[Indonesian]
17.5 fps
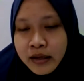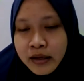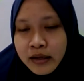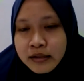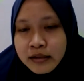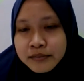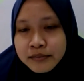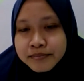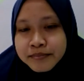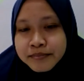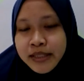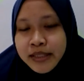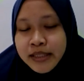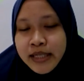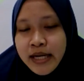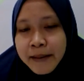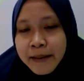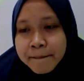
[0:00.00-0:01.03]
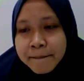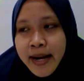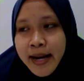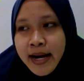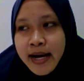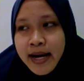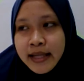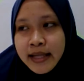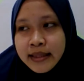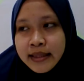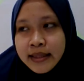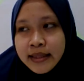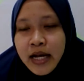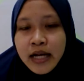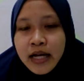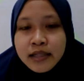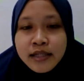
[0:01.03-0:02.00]
pendapat yang
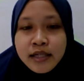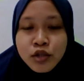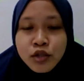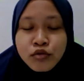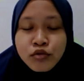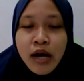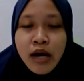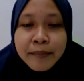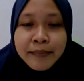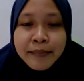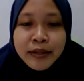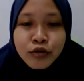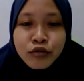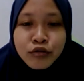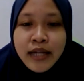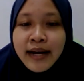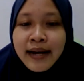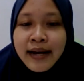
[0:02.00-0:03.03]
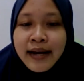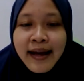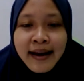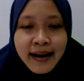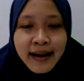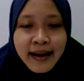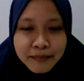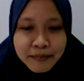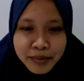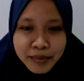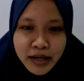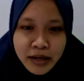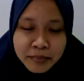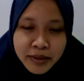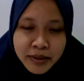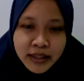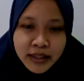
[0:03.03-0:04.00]
sesuai menurut anak-anak, pendapat
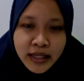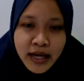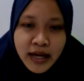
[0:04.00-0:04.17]
yang